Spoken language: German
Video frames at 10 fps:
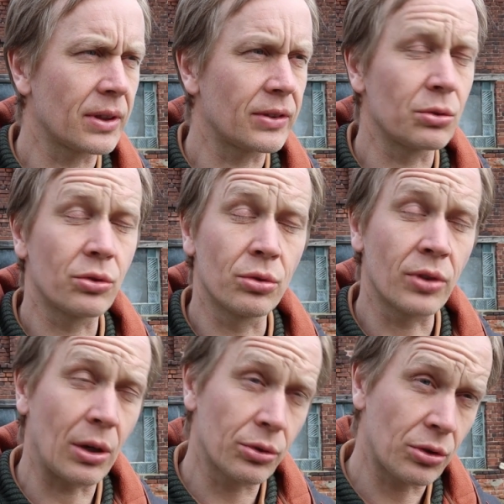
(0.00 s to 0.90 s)
dass sie zu
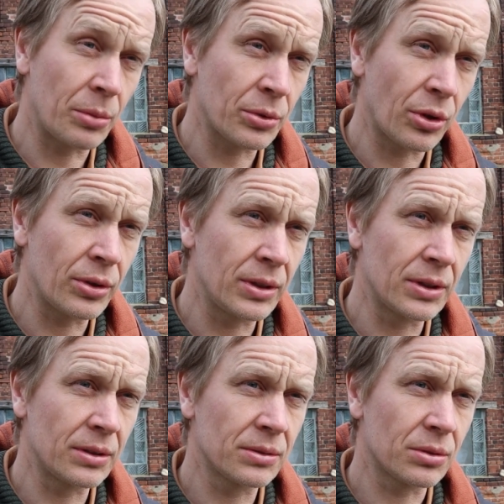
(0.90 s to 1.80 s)
uns rauskommen können
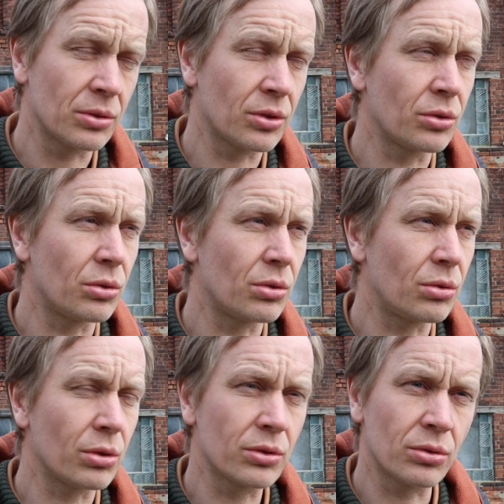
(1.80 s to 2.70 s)
hier, unseren
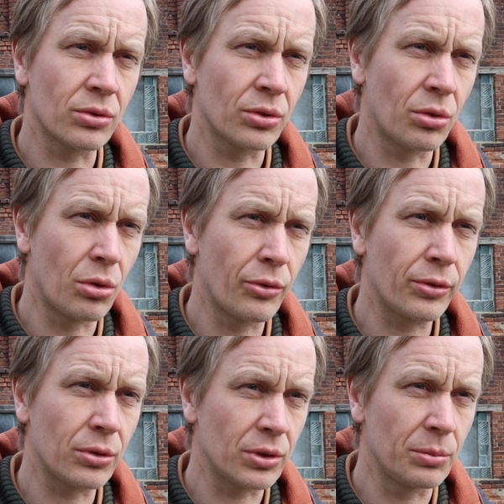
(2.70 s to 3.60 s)
Ort, unseren
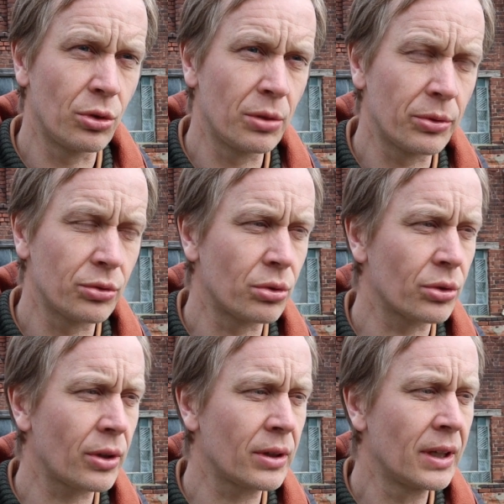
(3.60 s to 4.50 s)
Hof, die Mühle
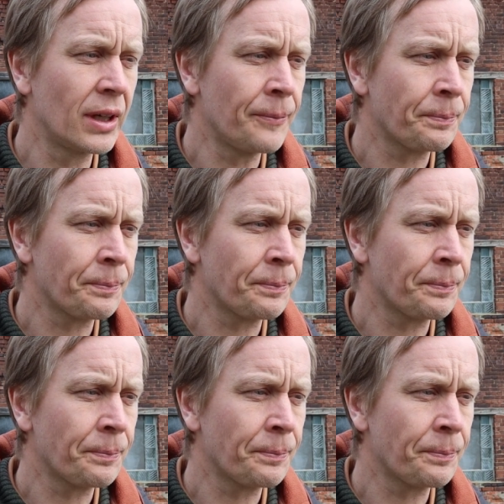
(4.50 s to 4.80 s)
besuchen können,